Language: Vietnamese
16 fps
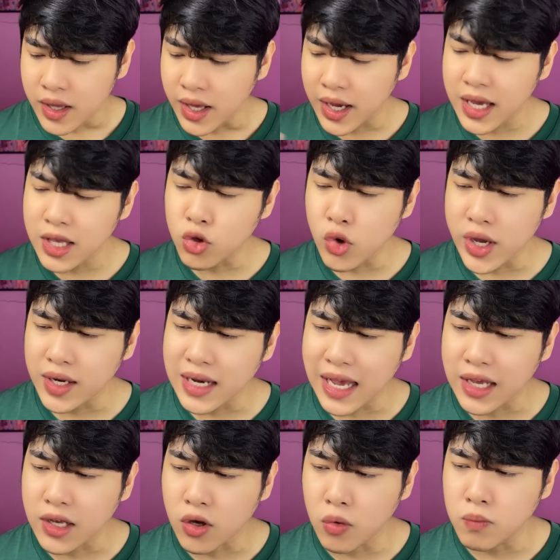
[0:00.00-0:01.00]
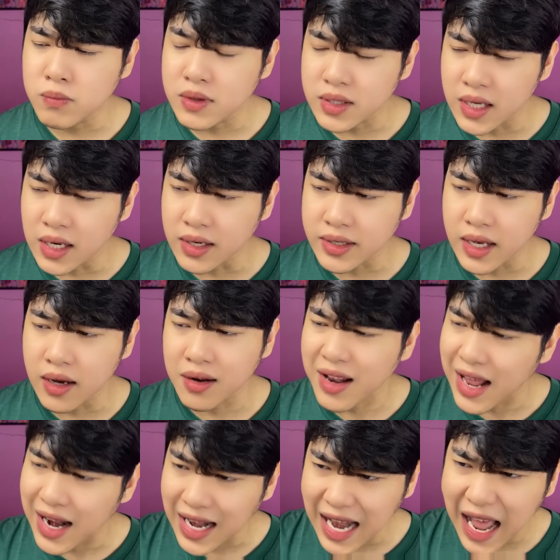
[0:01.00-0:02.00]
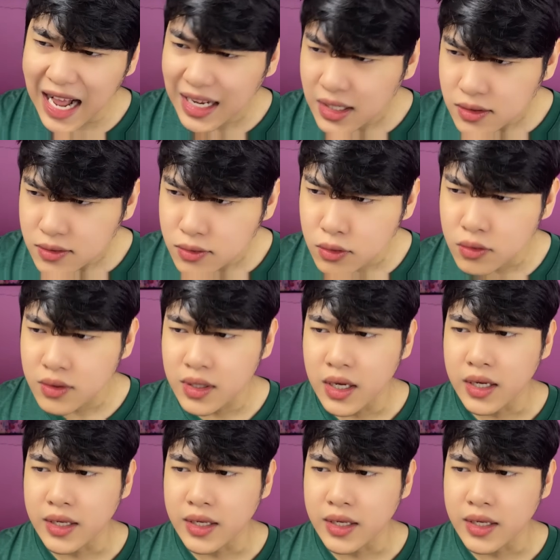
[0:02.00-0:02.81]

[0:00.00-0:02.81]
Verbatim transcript: Thì cái chuyện này cũng dần dần là lắng xuống.